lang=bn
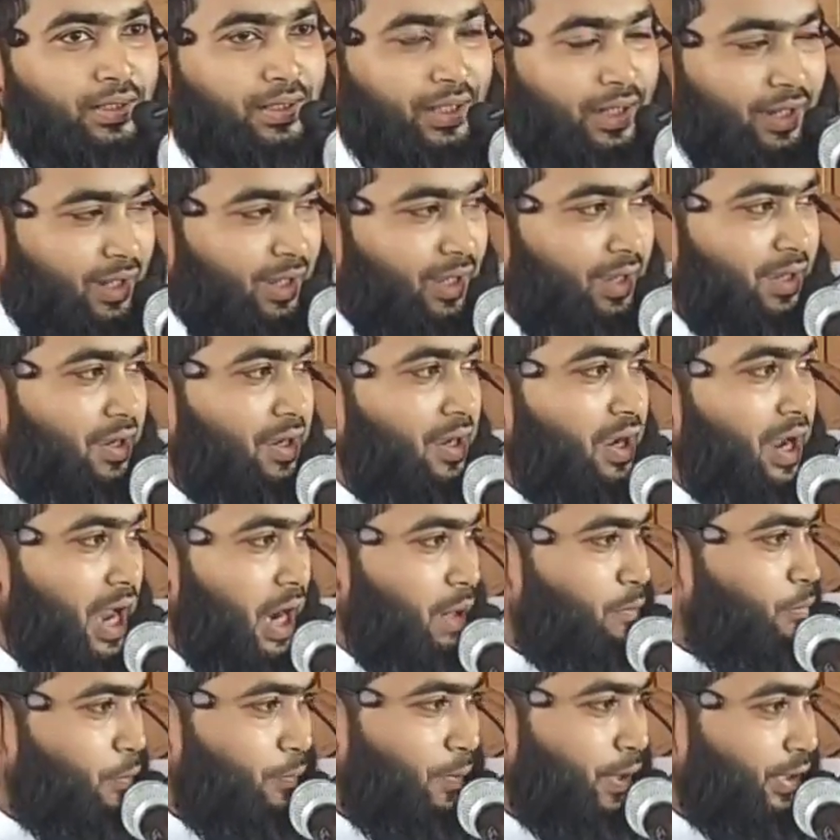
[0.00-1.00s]
তারা
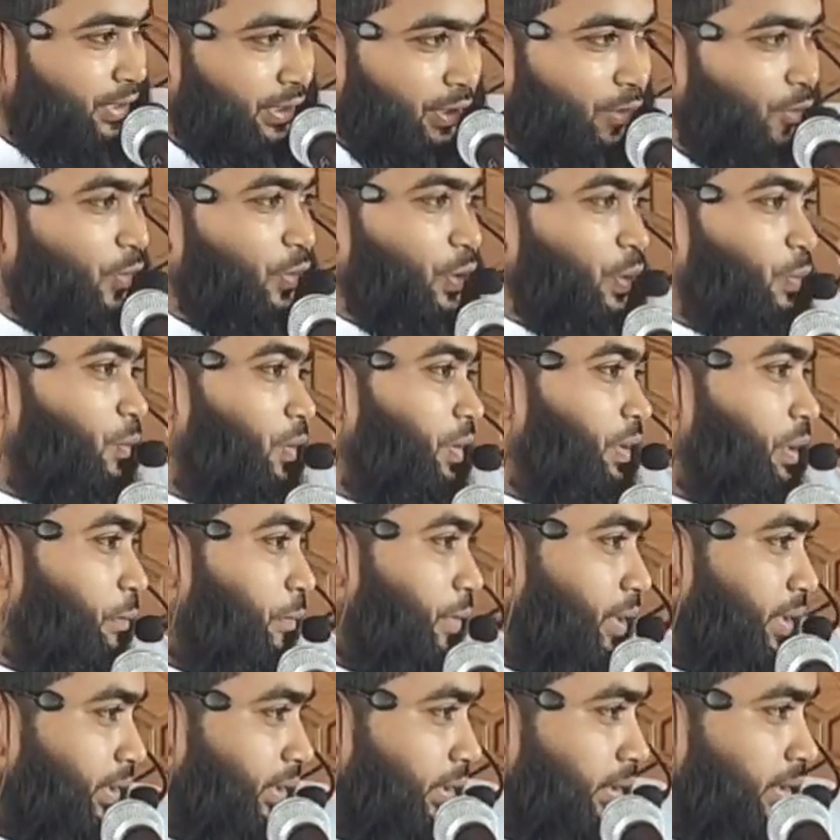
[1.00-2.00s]
আরবি ভাষায় কথা বলতে
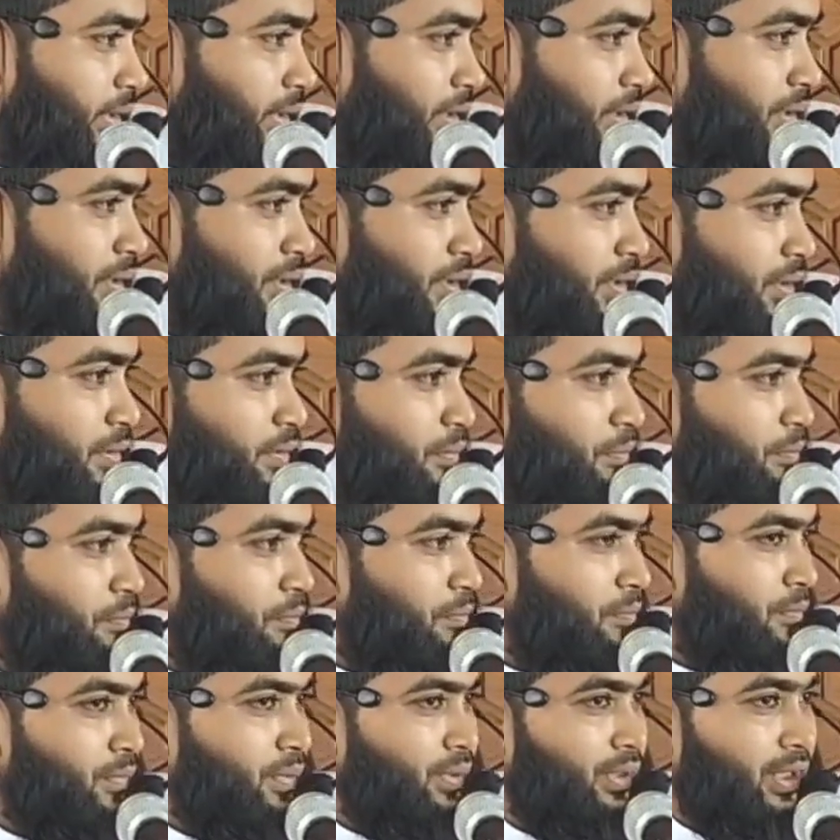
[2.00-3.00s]
পারতেন না
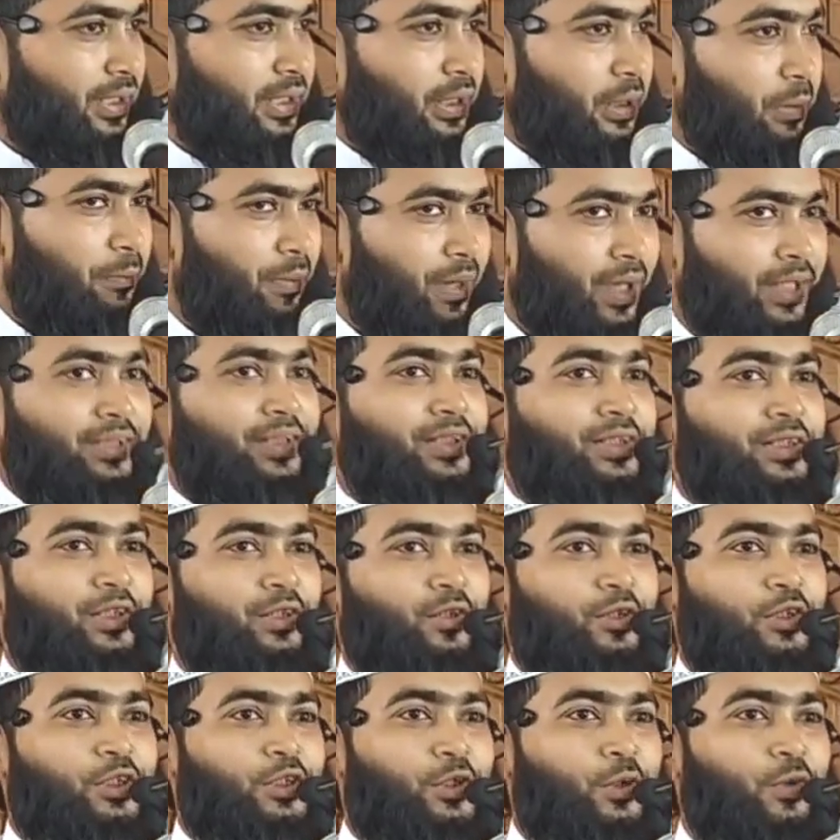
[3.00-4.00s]
তাদের ভাষা
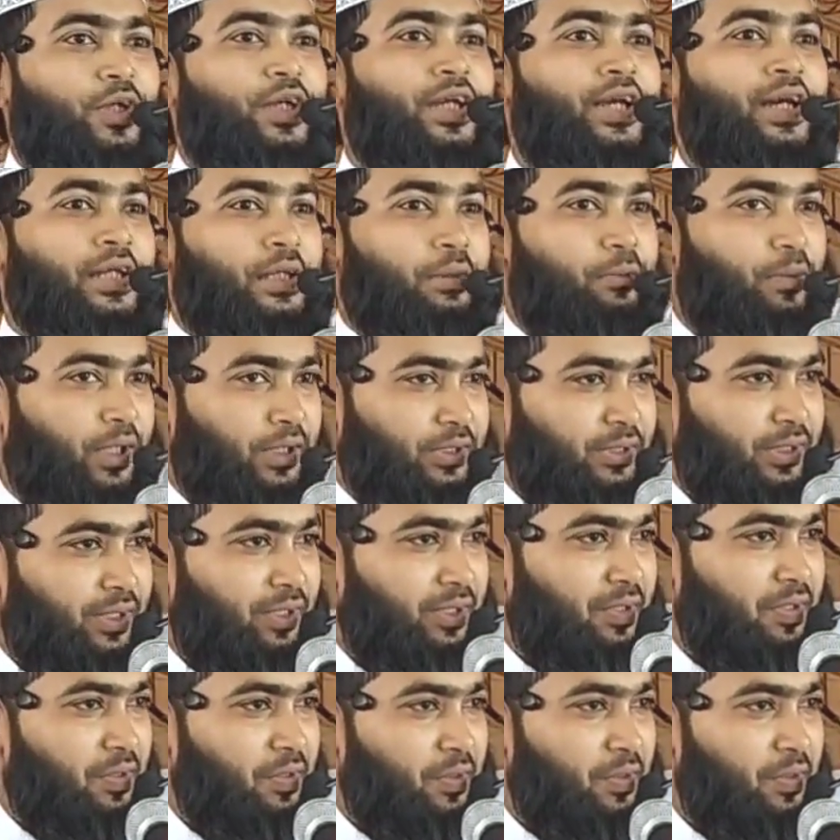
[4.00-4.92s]
ছিল সুরিয়ানি ভাষা